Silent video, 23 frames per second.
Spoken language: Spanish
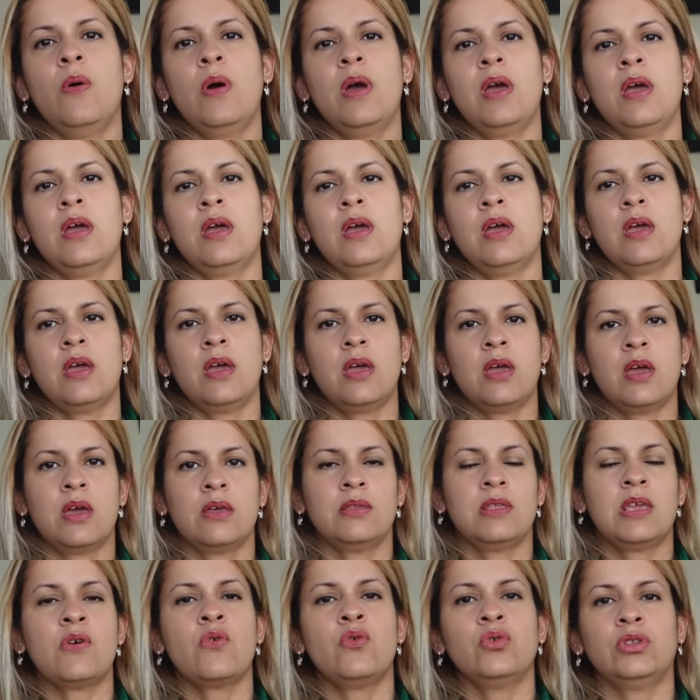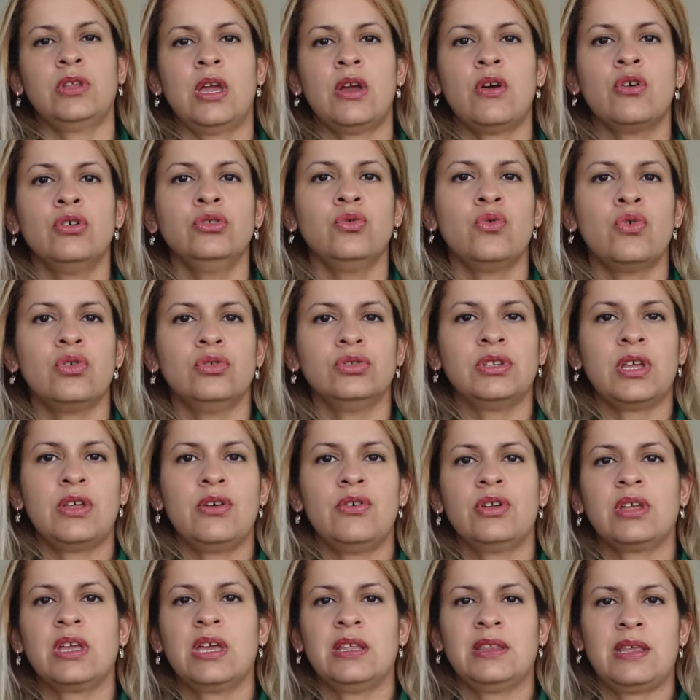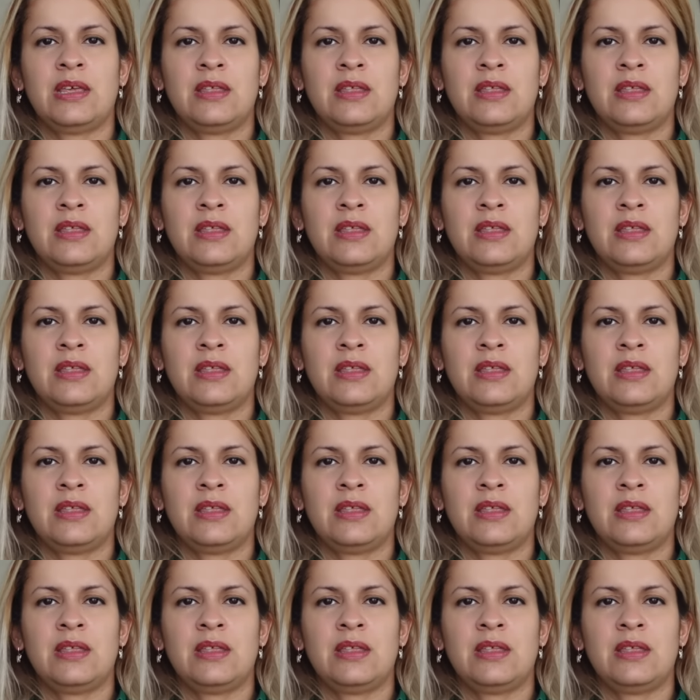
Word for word: eh, discutes con tu contador que